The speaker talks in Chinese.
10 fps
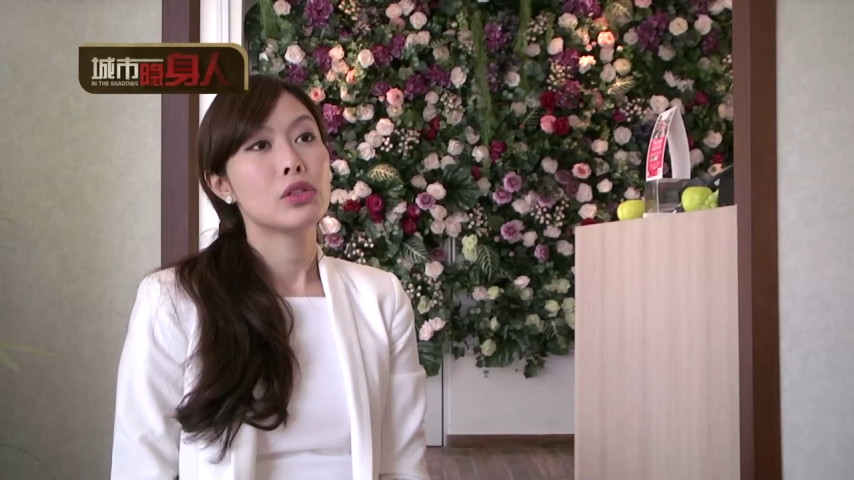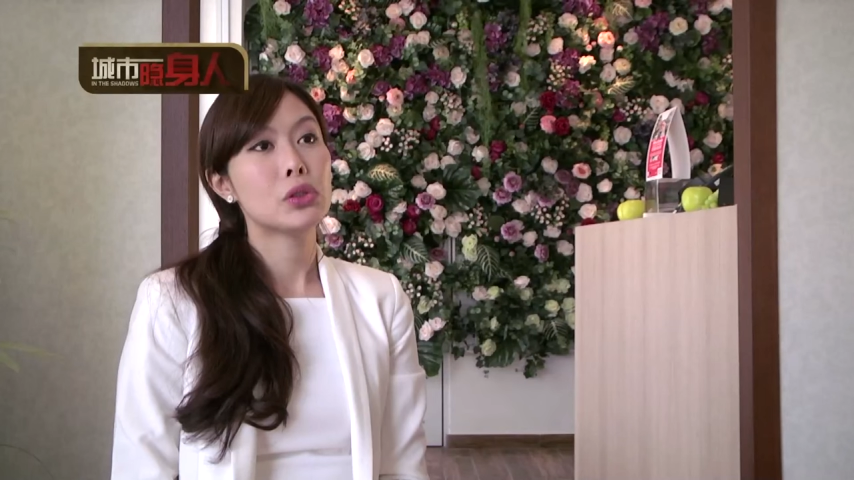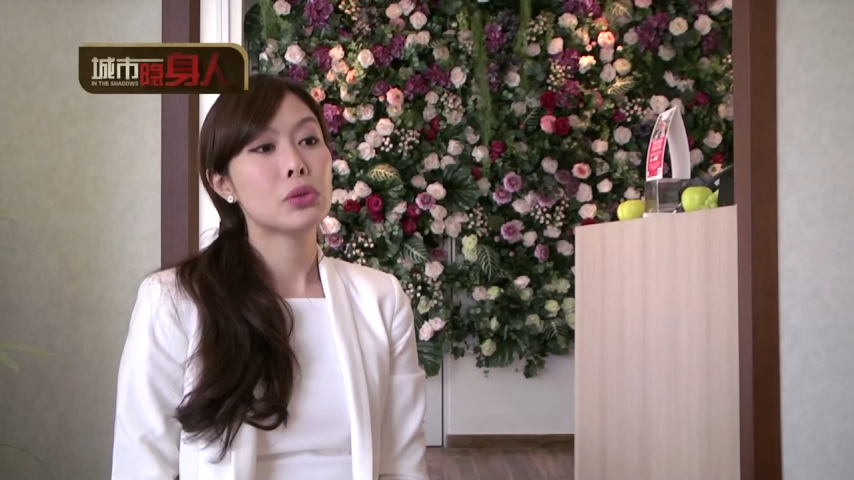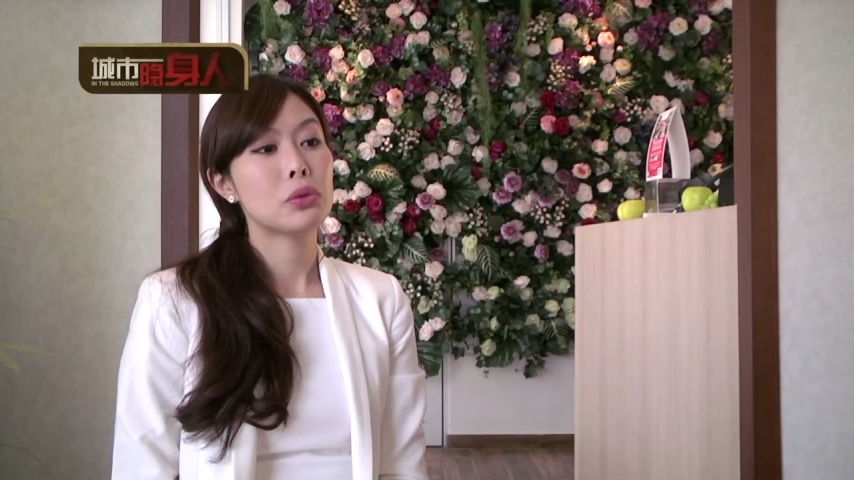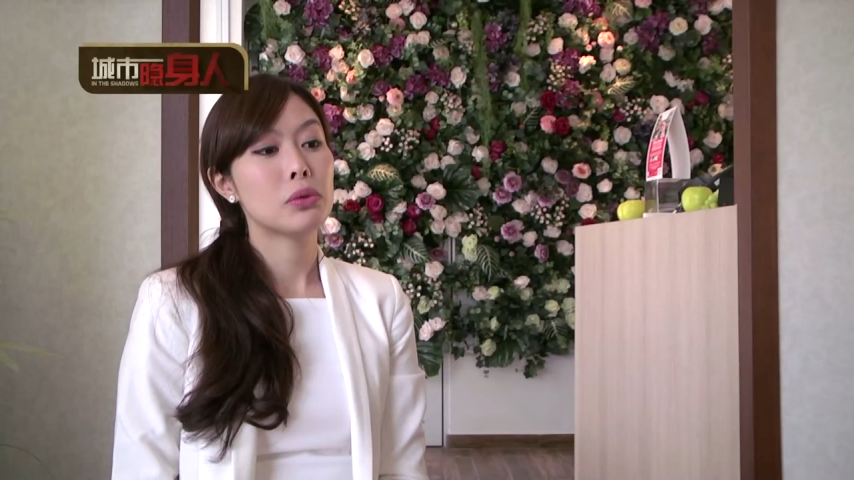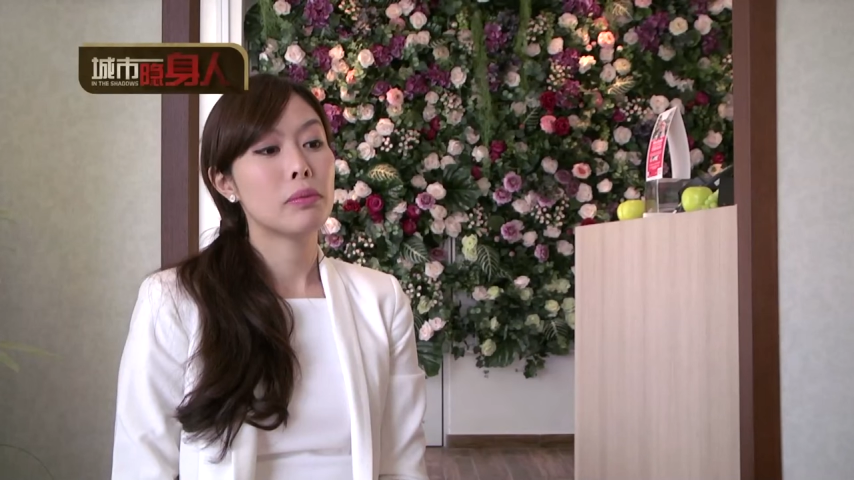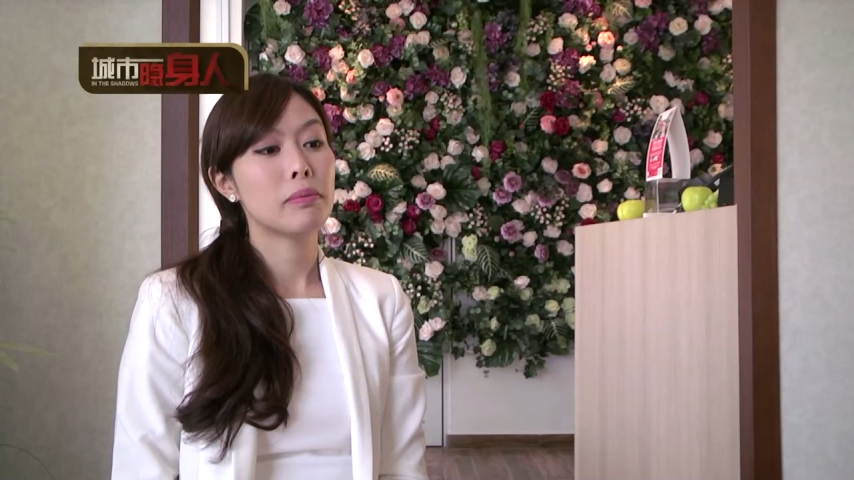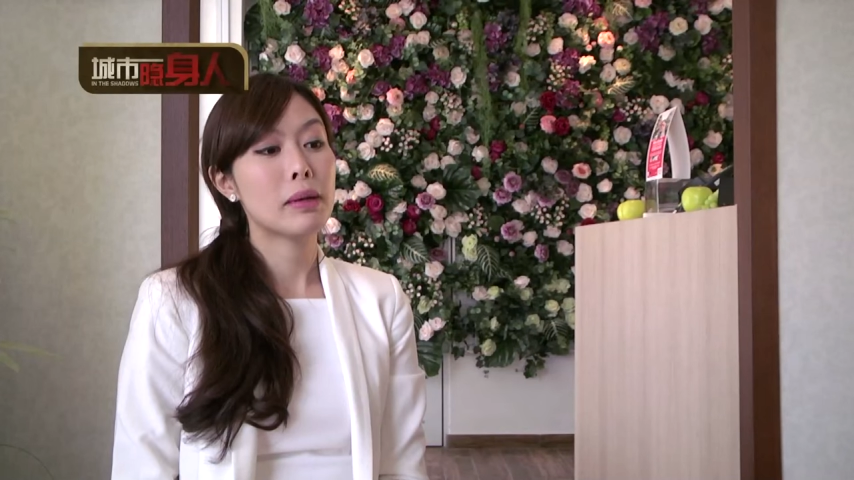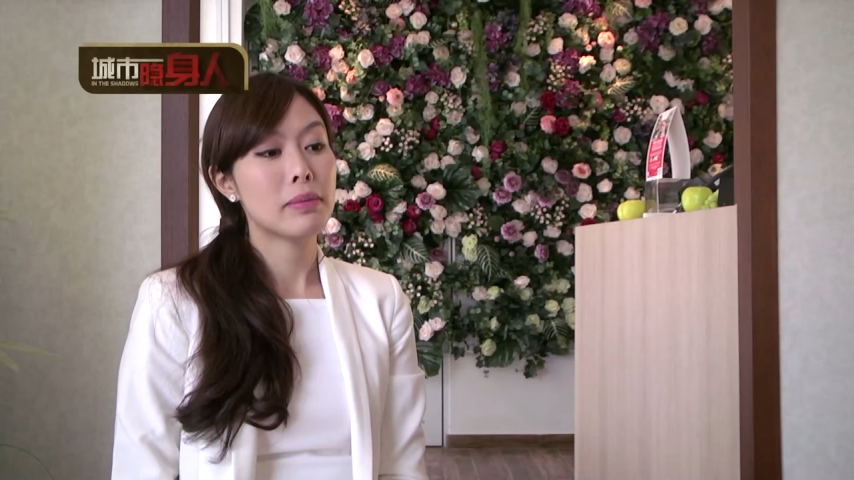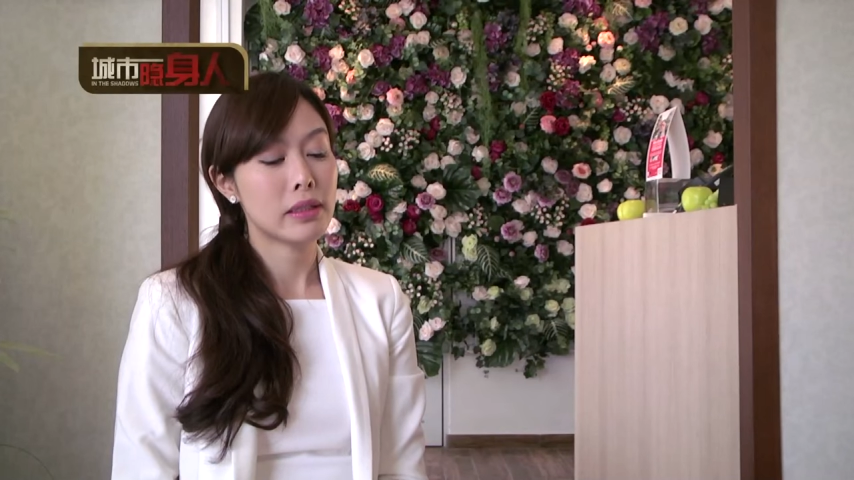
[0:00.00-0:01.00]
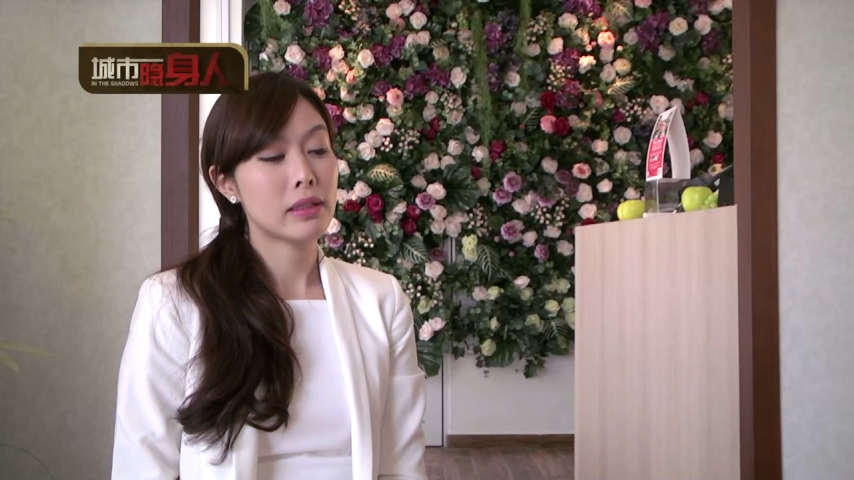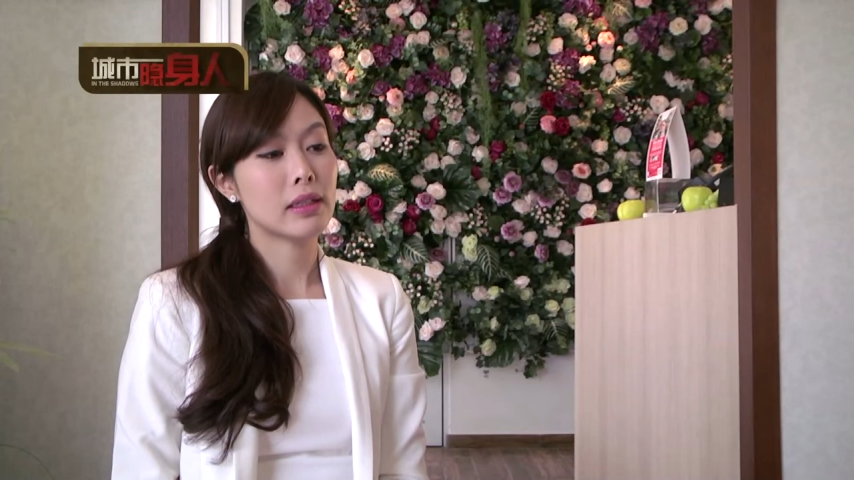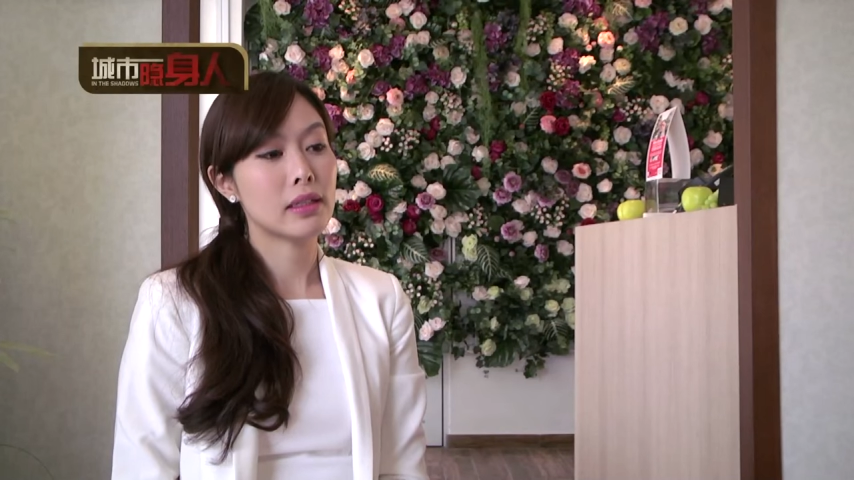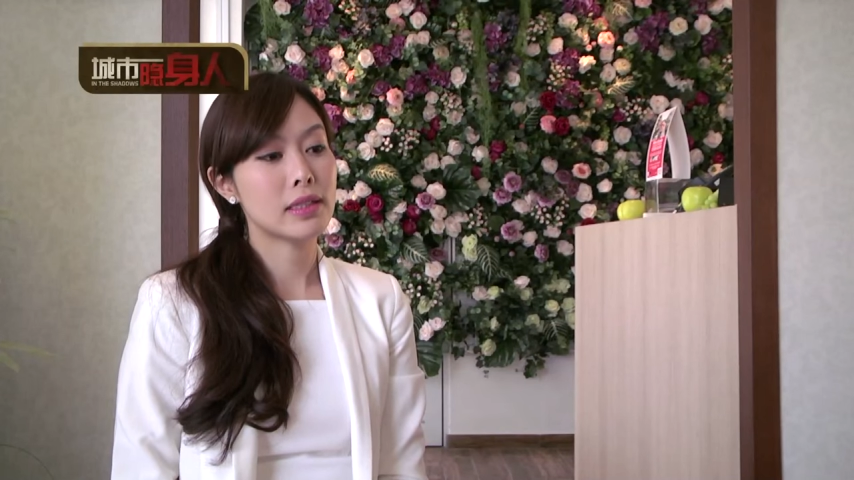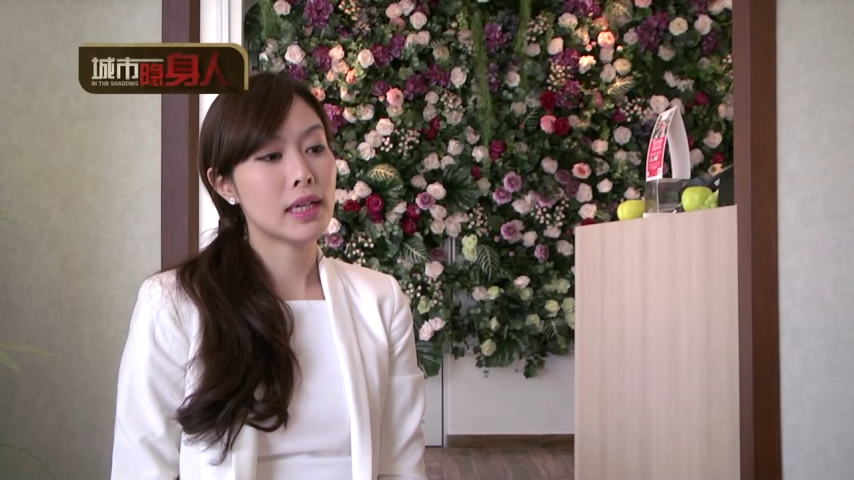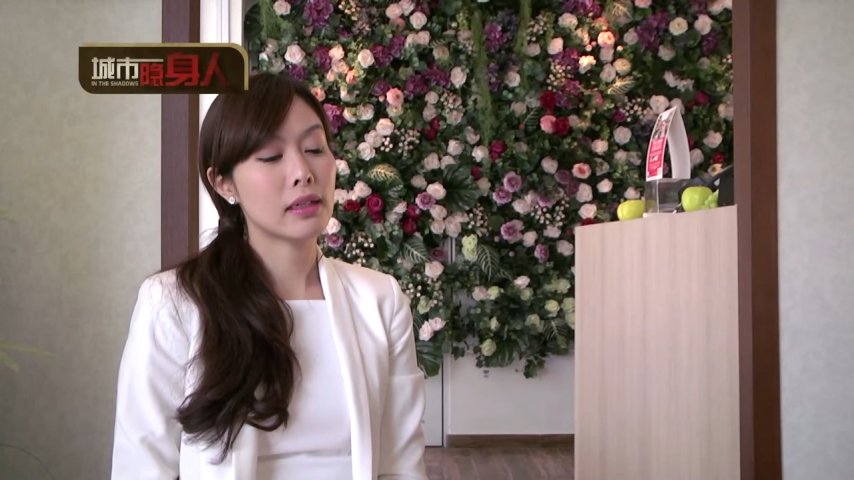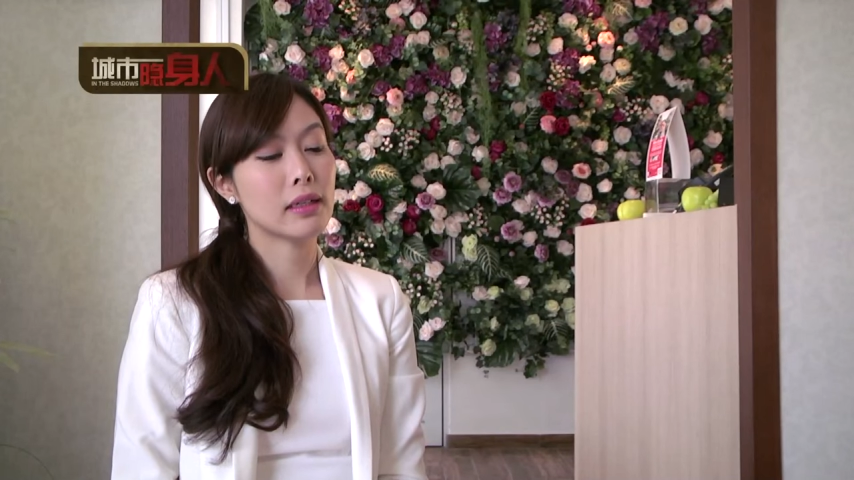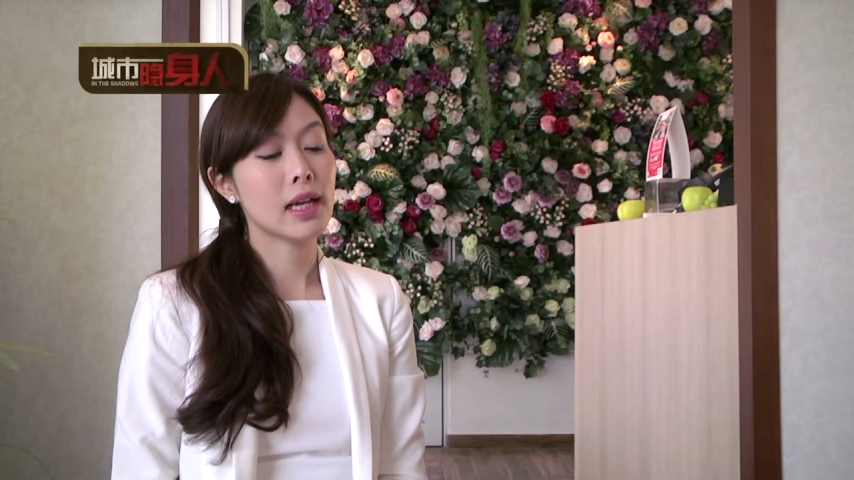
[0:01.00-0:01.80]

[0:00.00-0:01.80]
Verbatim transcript: 就慢慢的这样